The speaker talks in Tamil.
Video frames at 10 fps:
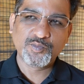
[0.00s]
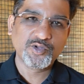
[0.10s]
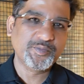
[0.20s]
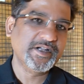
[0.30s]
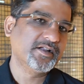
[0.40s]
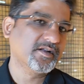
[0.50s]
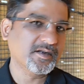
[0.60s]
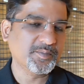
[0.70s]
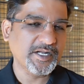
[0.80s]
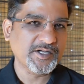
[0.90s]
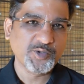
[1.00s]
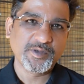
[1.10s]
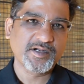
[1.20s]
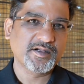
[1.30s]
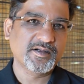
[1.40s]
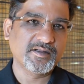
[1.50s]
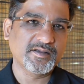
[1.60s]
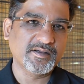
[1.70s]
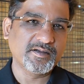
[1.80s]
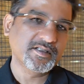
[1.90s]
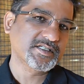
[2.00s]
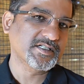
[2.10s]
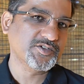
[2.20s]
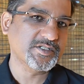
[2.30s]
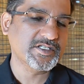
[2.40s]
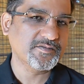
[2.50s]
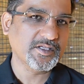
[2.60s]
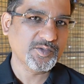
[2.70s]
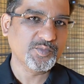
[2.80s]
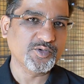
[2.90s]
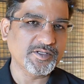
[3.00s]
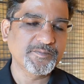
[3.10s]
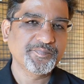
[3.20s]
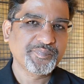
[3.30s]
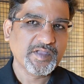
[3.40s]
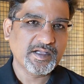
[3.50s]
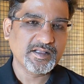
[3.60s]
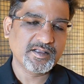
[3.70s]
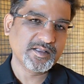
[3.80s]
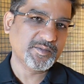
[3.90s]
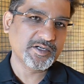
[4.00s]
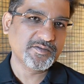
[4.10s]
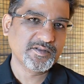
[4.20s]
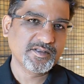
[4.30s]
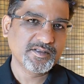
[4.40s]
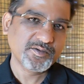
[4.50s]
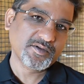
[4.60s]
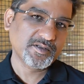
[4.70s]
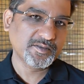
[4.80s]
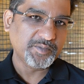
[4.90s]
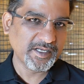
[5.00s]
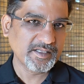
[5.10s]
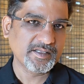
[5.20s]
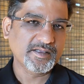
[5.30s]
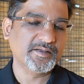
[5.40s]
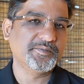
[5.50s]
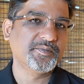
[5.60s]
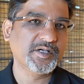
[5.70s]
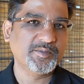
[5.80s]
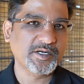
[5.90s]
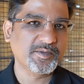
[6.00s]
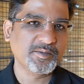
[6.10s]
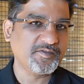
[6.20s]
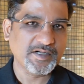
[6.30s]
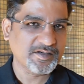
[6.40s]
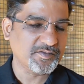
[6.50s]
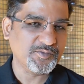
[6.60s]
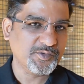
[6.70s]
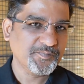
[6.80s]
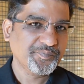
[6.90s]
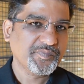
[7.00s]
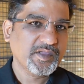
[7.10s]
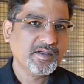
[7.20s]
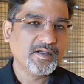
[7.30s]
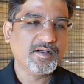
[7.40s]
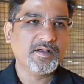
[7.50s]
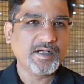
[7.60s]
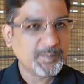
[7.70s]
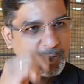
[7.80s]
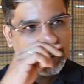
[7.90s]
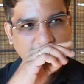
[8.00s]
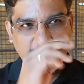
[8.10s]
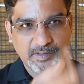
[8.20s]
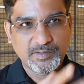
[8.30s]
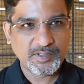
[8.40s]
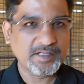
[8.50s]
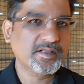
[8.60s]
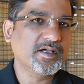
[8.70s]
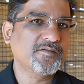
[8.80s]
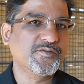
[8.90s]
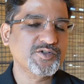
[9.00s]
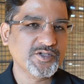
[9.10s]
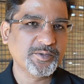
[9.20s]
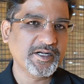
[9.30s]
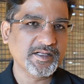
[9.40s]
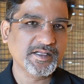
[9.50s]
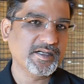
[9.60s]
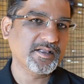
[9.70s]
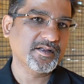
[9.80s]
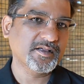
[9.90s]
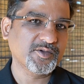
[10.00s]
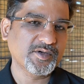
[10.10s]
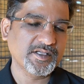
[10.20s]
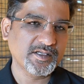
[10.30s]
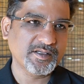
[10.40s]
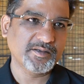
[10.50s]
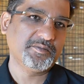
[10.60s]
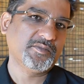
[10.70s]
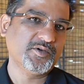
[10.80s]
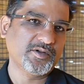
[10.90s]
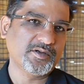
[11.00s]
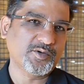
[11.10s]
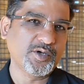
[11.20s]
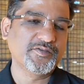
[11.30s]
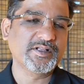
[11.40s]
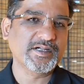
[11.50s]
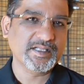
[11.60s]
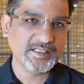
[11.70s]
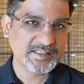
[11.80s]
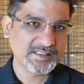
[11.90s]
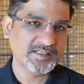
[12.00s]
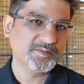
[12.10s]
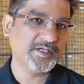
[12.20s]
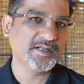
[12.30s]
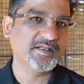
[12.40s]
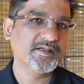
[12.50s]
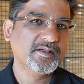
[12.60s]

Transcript: ஒம்பது மீட்டர் பிளான்ட் டு பிளான்ட் டிஸ்டன்ஸ் வச்சு வைக்கும்போது அந்த அந்த மரம் வந்து ஒரு பெரிய மரமாக நம்ம வளர விடுவோம் அப்போ வந்து இப்போ உதாரணத்துக்கு அல்ஃபோன்ஸ் அப்படின்னு எடுத்துக்கிட்டிங்கன்னா அதோடைய ஒரு டுவெண்ட்டி ஃபைவ் தேர்ட்டி இயர்ஸுக்கு மேலே